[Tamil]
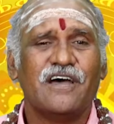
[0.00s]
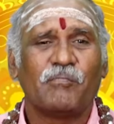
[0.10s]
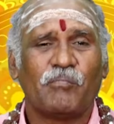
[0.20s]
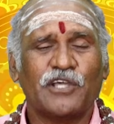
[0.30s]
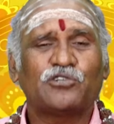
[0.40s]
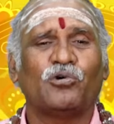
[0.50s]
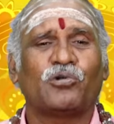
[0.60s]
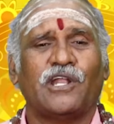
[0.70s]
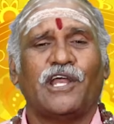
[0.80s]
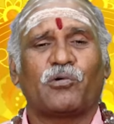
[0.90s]

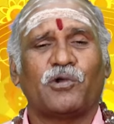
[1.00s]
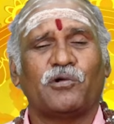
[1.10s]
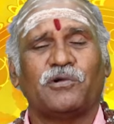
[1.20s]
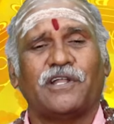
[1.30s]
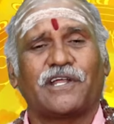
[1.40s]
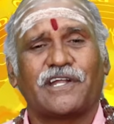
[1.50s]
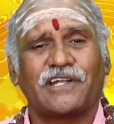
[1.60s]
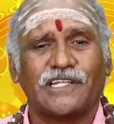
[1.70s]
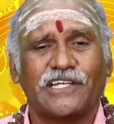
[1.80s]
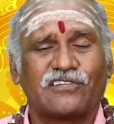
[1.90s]
மைசூரிலே
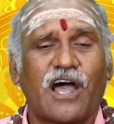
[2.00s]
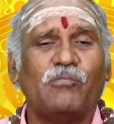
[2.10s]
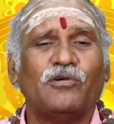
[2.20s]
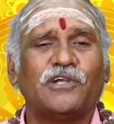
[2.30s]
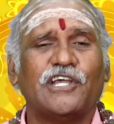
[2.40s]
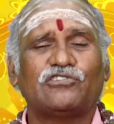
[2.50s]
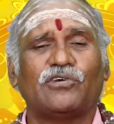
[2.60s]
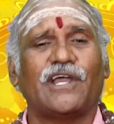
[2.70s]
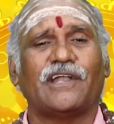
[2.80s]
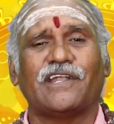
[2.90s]
குடிகொண்டிருக்கின்ற அந்த
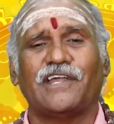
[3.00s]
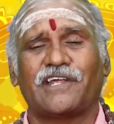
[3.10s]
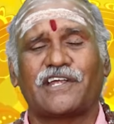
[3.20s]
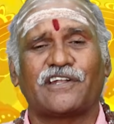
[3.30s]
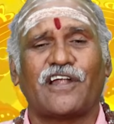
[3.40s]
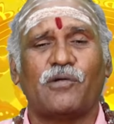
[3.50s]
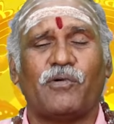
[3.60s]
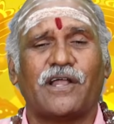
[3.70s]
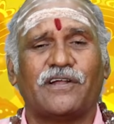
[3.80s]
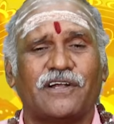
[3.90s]
சாமுண்டீஸ்வரி அன்னை இருக்கின்றாள்
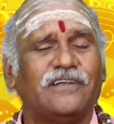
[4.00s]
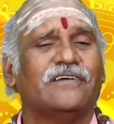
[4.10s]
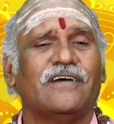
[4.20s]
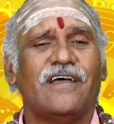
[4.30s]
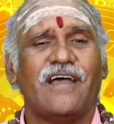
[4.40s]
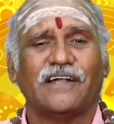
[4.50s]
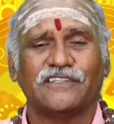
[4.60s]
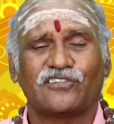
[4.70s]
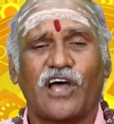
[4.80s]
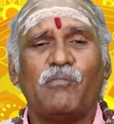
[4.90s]
பாருங்கள் அந்த
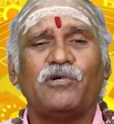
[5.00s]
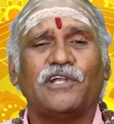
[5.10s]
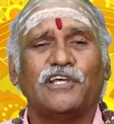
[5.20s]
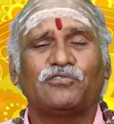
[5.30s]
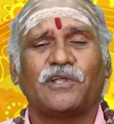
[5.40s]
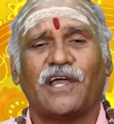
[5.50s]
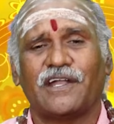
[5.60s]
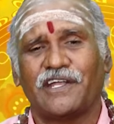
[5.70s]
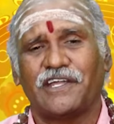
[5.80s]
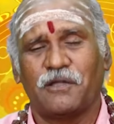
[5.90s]
சாமுண்டீஸ்வரி
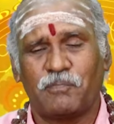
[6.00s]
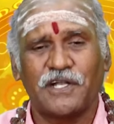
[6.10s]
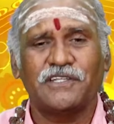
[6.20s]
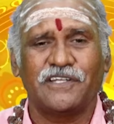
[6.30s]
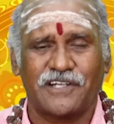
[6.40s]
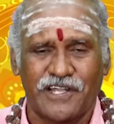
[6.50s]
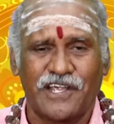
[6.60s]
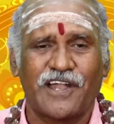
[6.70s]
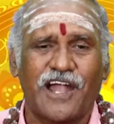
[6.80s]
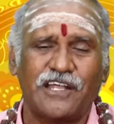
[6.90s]
அன்னையை பணிந்து இன்றைய
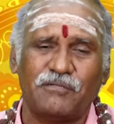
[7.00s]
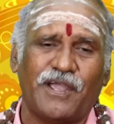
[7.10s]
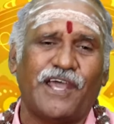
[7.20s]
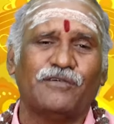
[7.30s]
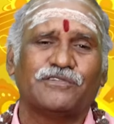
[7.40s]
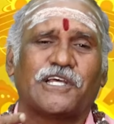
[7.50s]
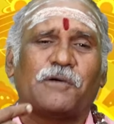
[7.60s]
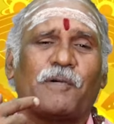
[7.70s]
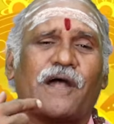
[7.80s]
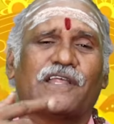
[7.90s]
நாளை மேலும்
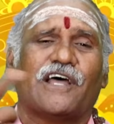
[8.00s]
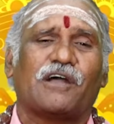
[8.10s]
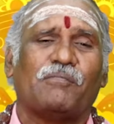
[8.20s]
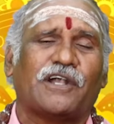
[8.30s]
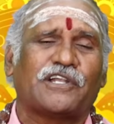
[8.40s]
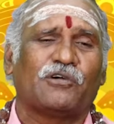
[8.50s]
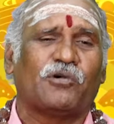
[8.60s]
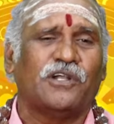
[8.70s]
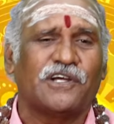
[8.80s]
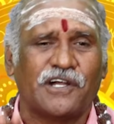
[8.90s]
சிறப்பானதாக
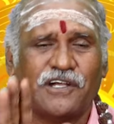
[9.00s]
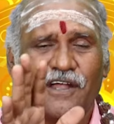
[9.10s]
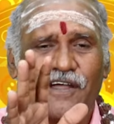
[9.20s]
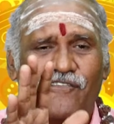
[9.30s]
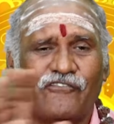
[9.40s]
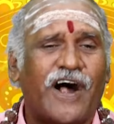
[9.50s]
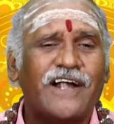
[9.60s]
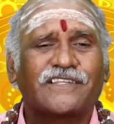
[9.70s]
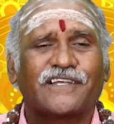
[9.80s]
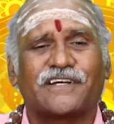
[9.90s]
மாற்றிக்கொள்ளுங்கள்
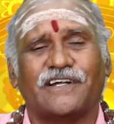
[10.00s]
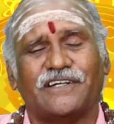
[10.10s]
வாழ்த்துக்கள்